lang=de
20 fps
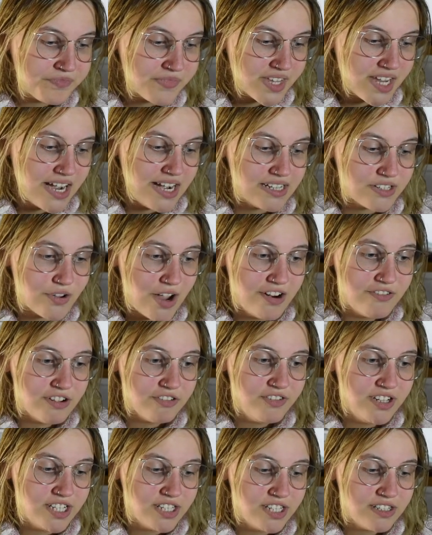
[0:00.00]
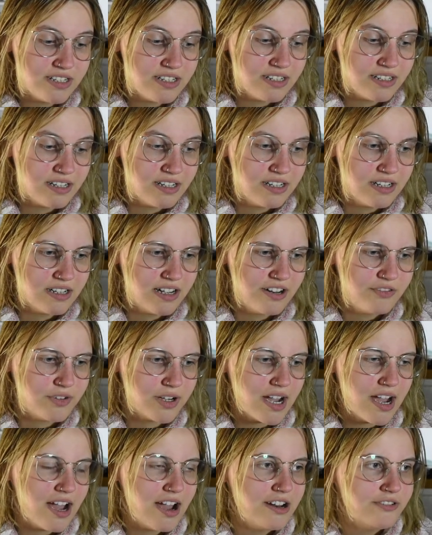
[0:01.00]
Also, einfach 40, äh, einfach,
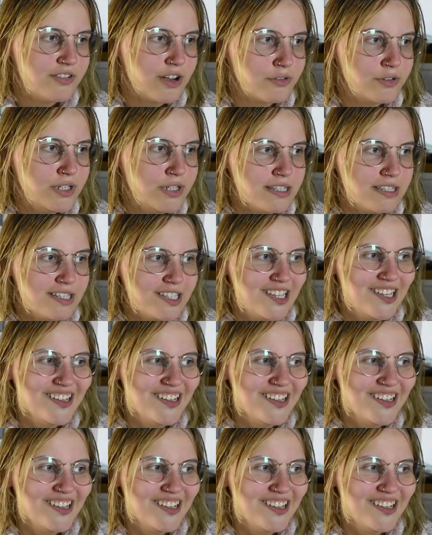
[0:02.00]
einfach 40.